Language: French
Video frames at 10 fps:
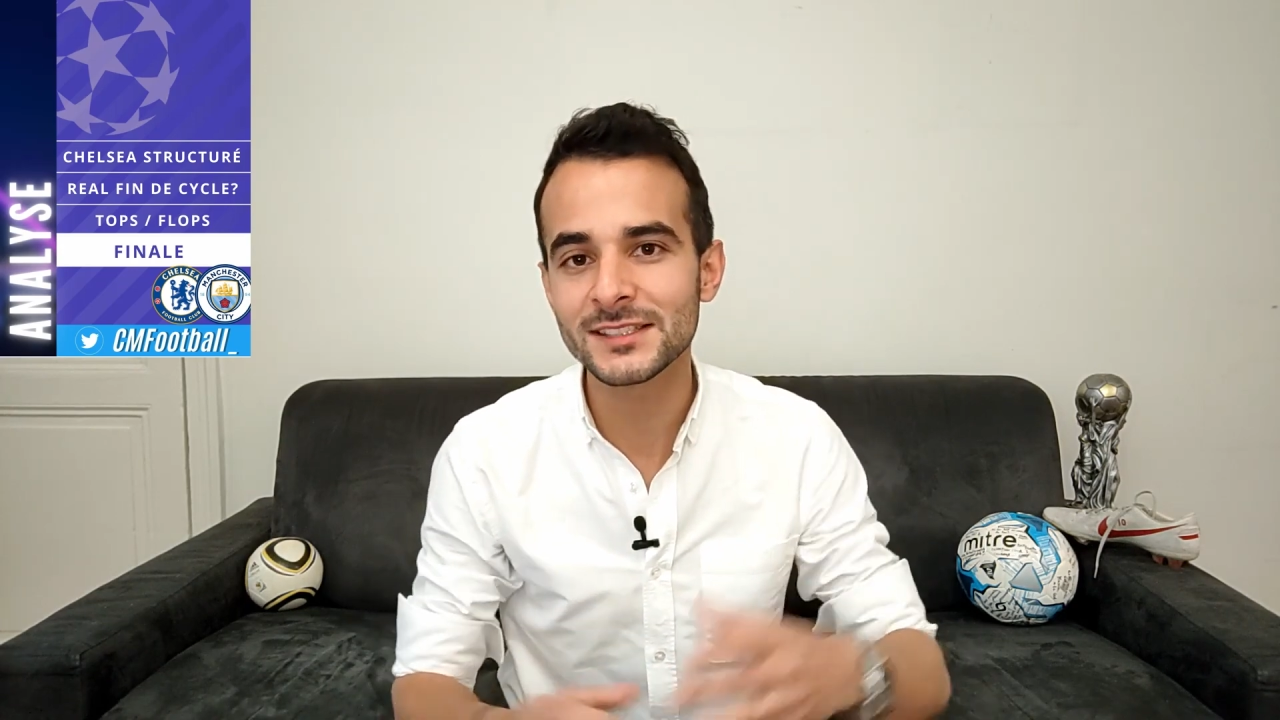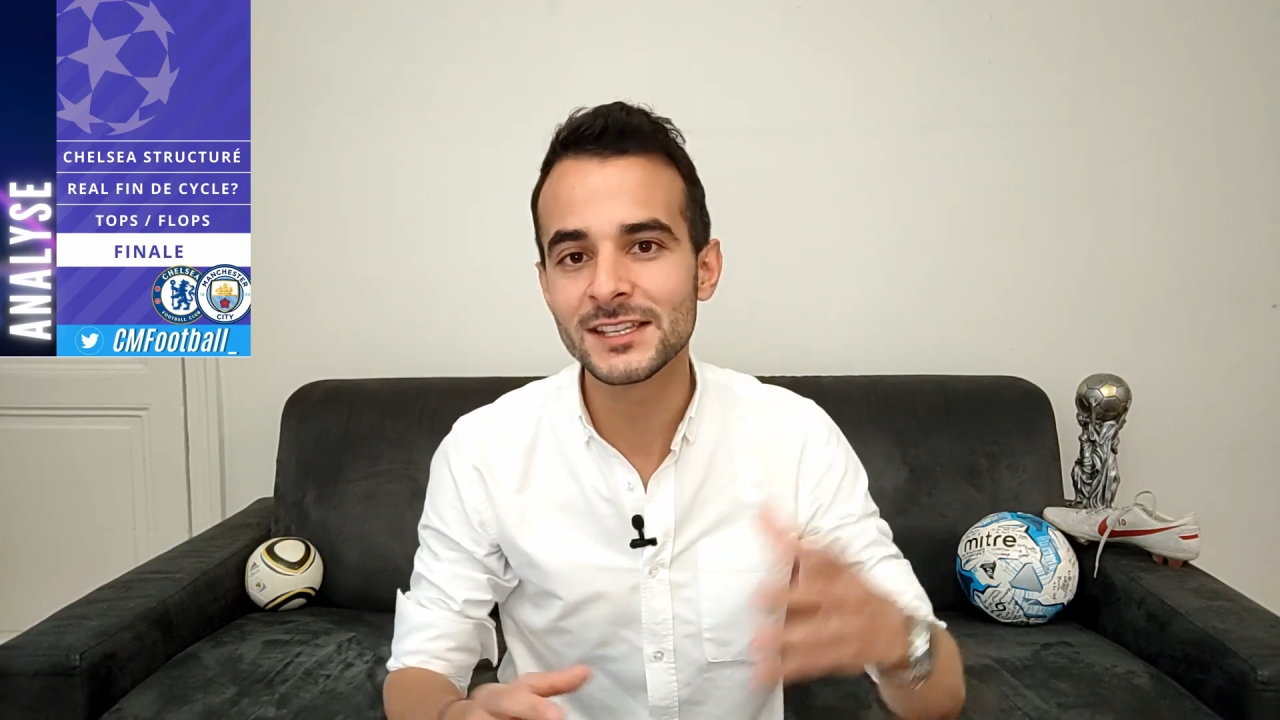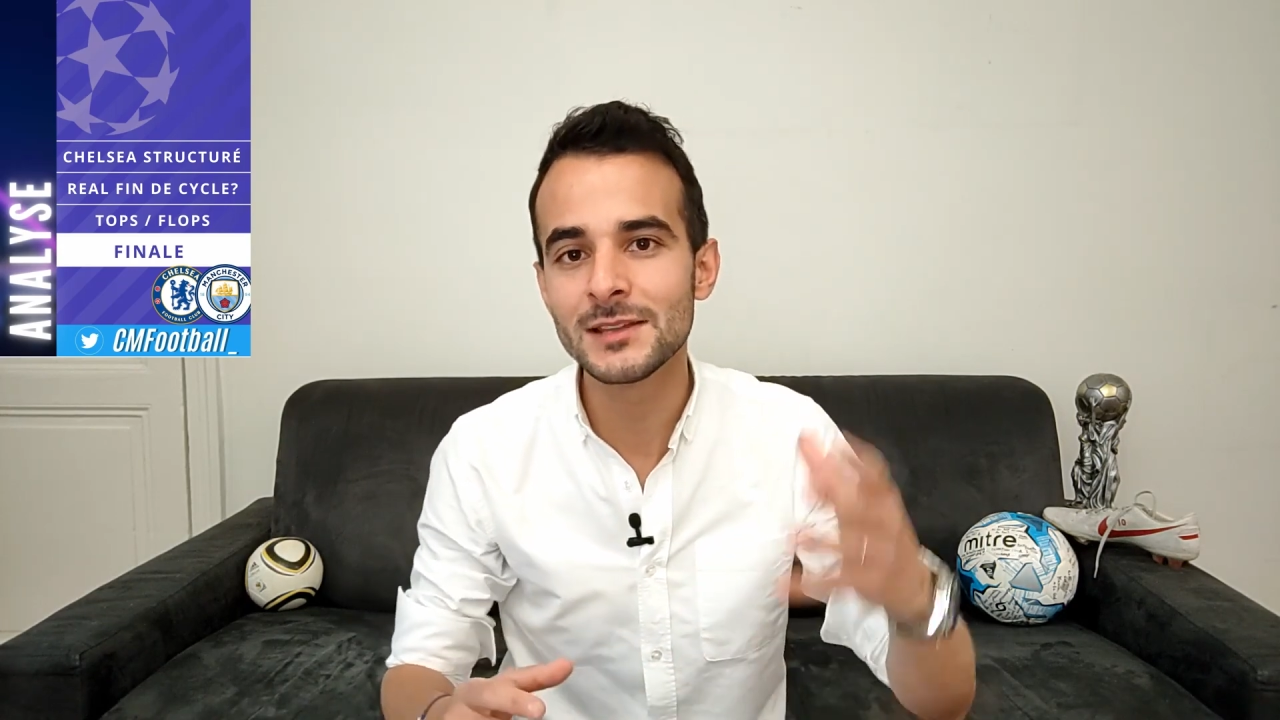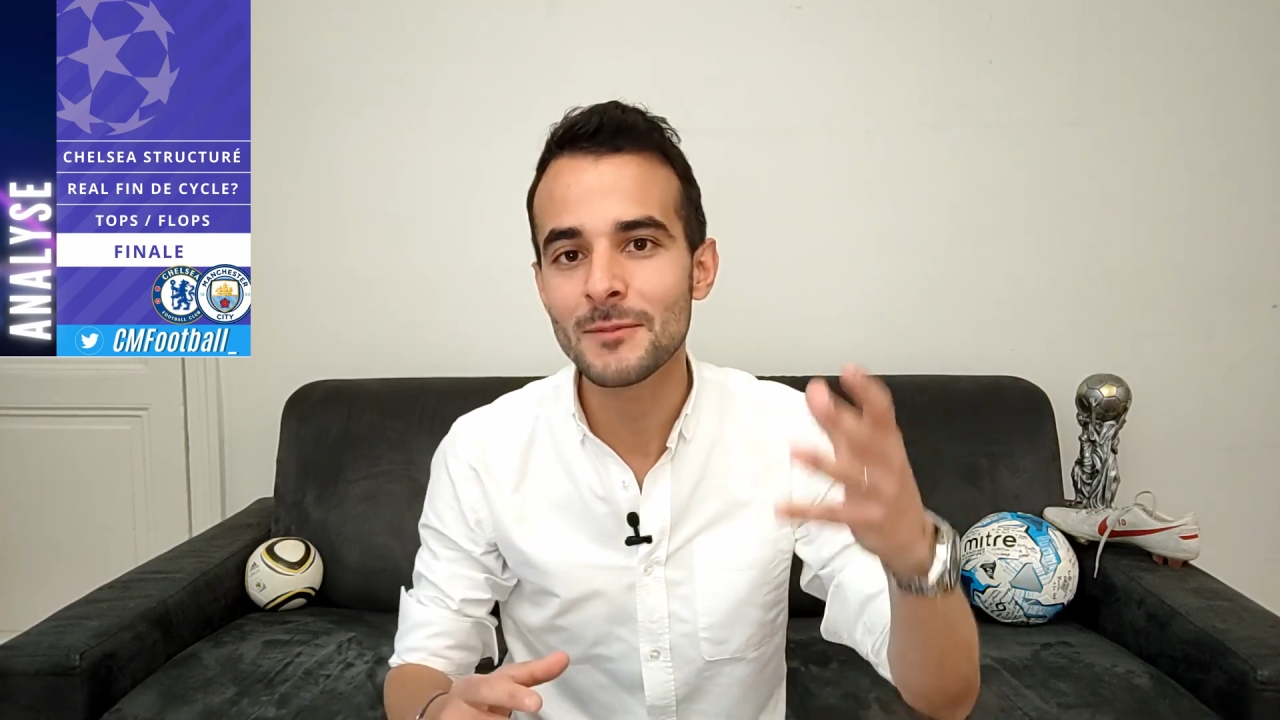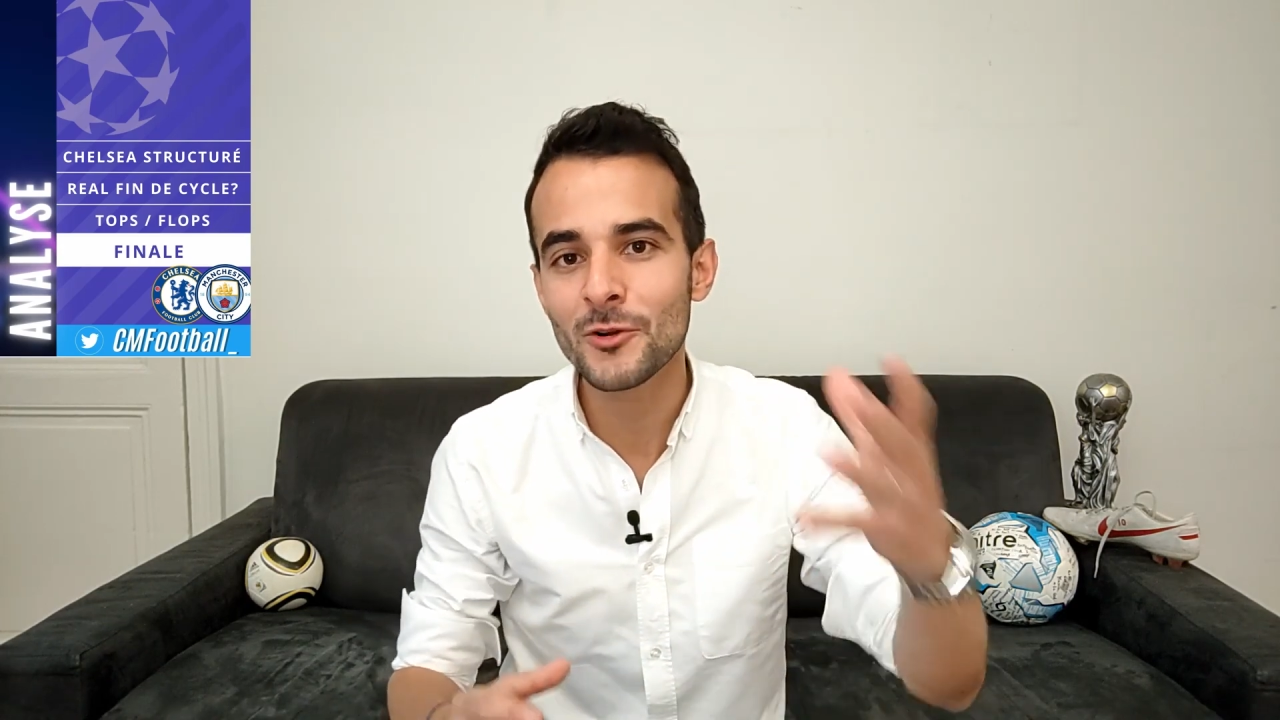
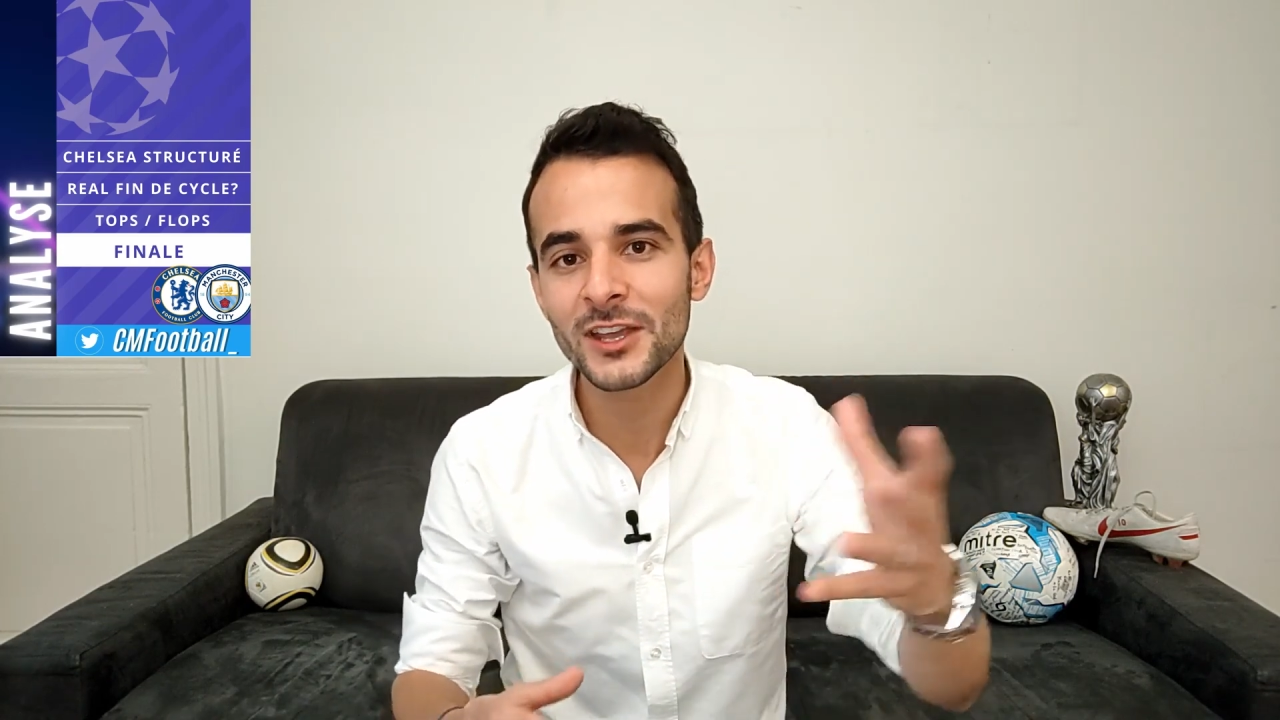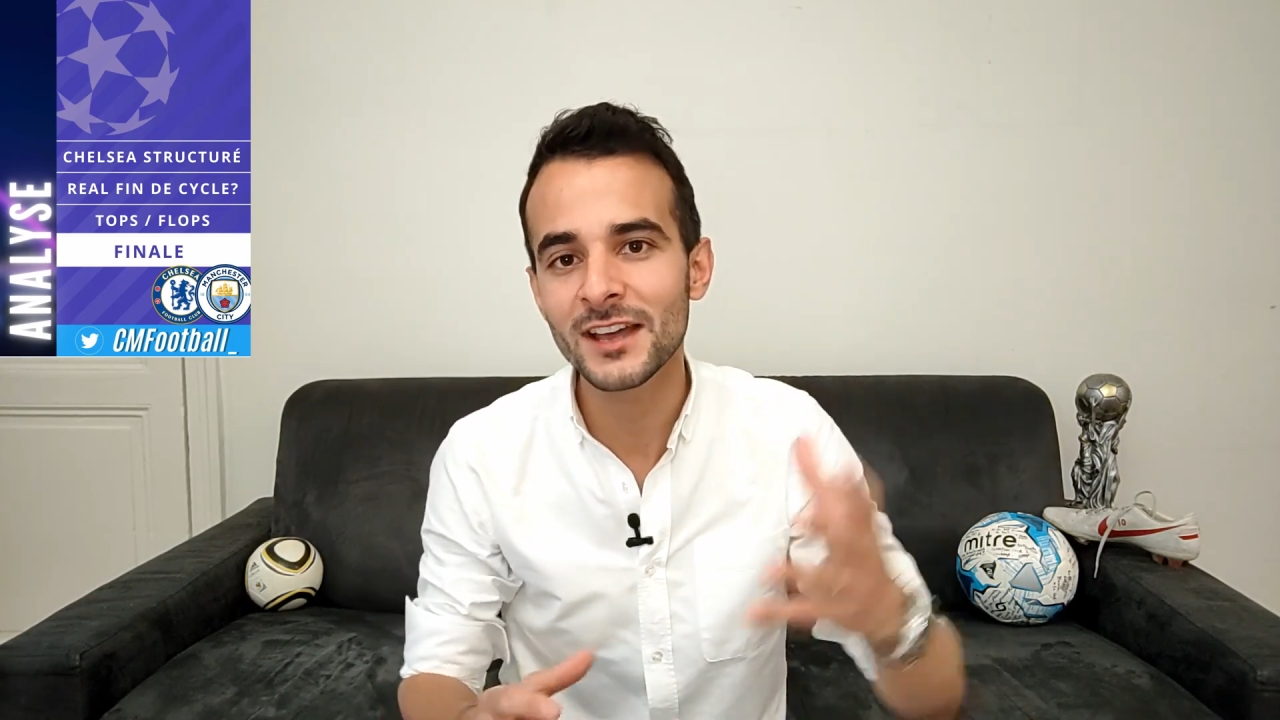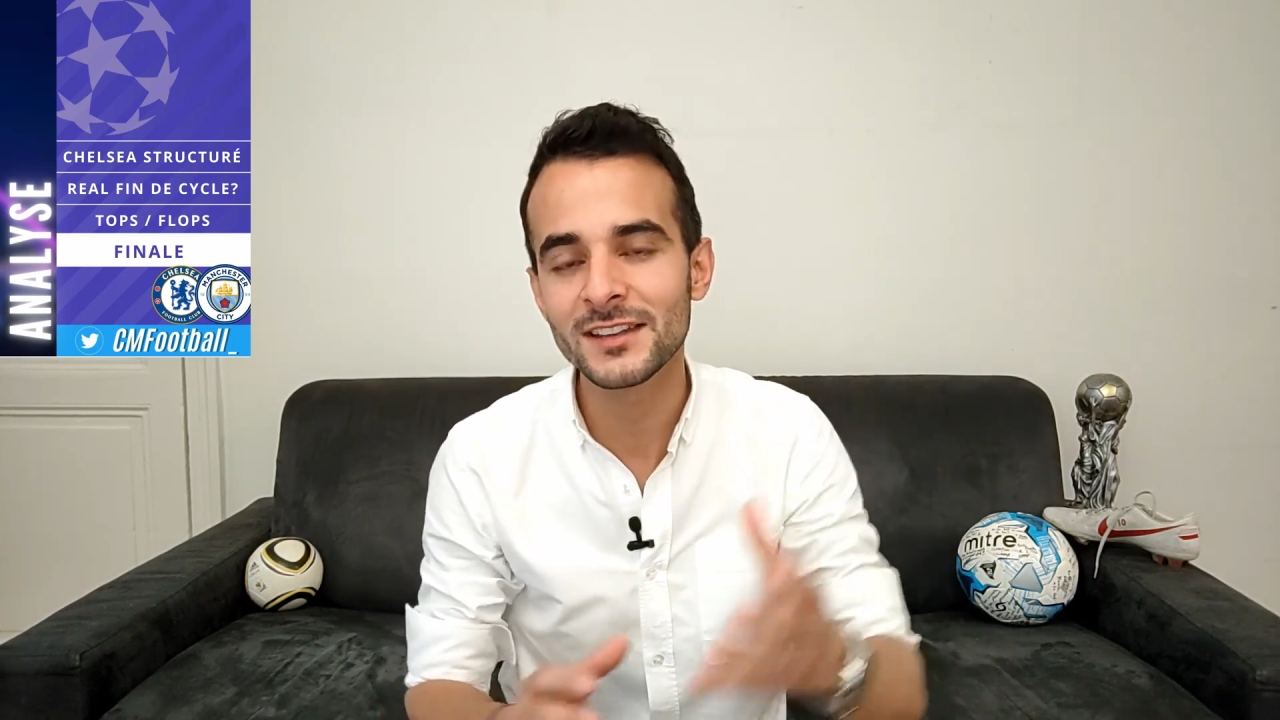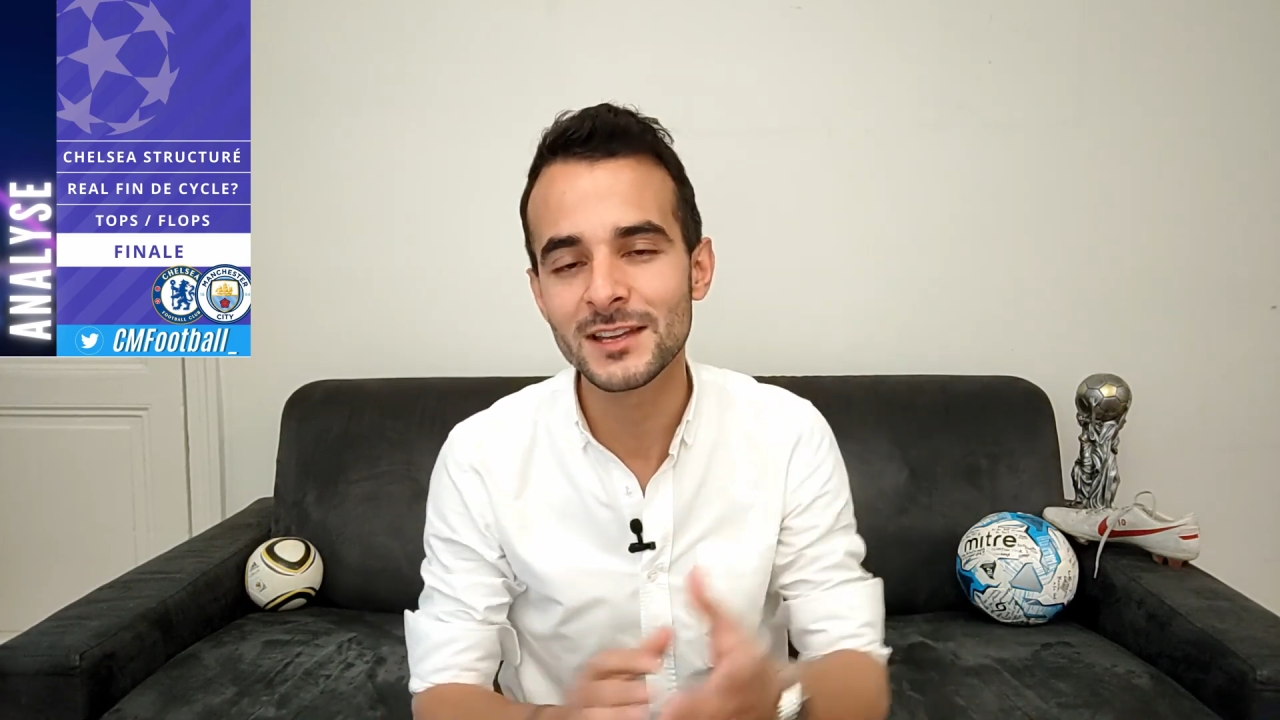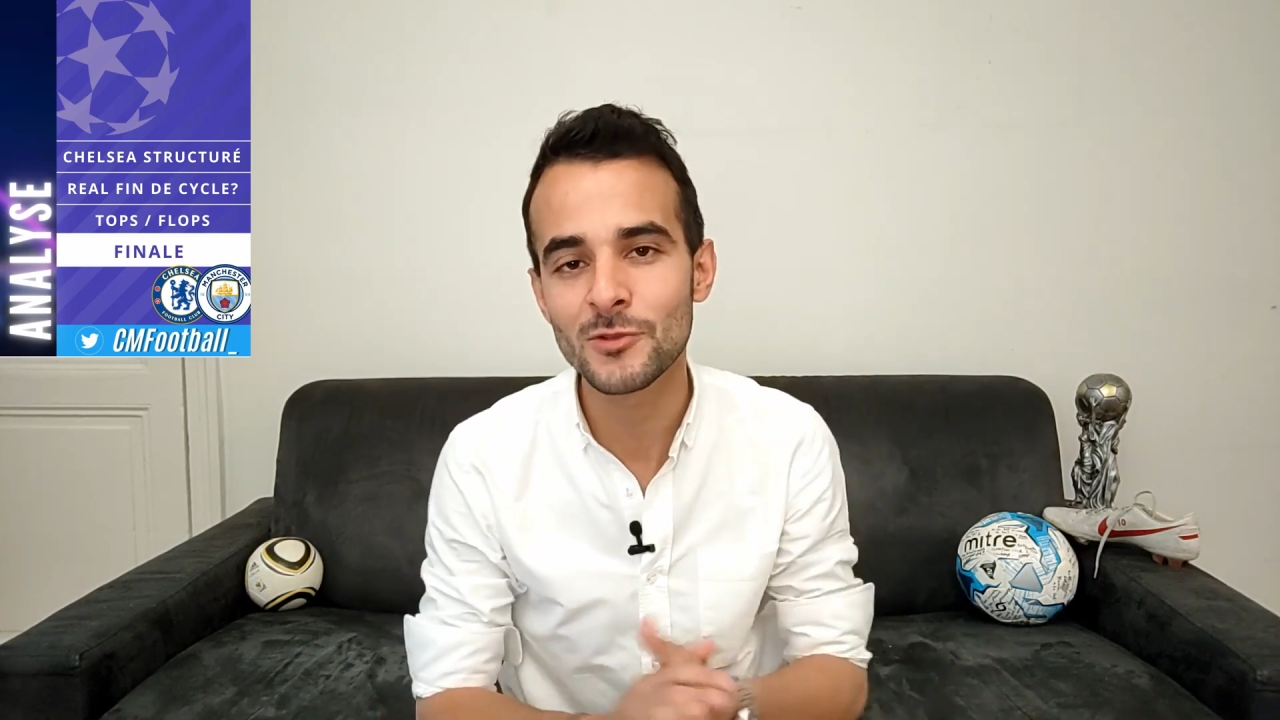S'il a manqué un